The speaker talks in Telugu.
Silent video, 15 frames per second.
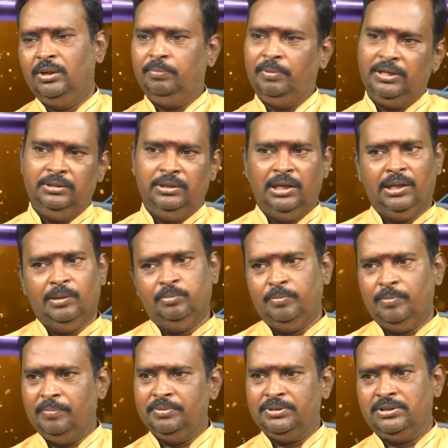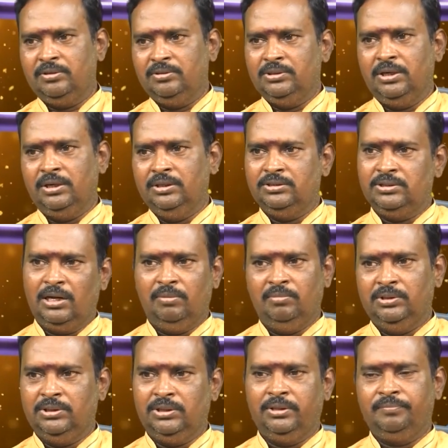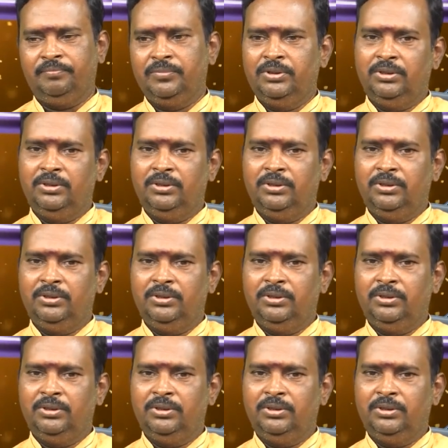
ఇప్పటికి దాదాపు పంపించడం జరిగింది చాలామందికి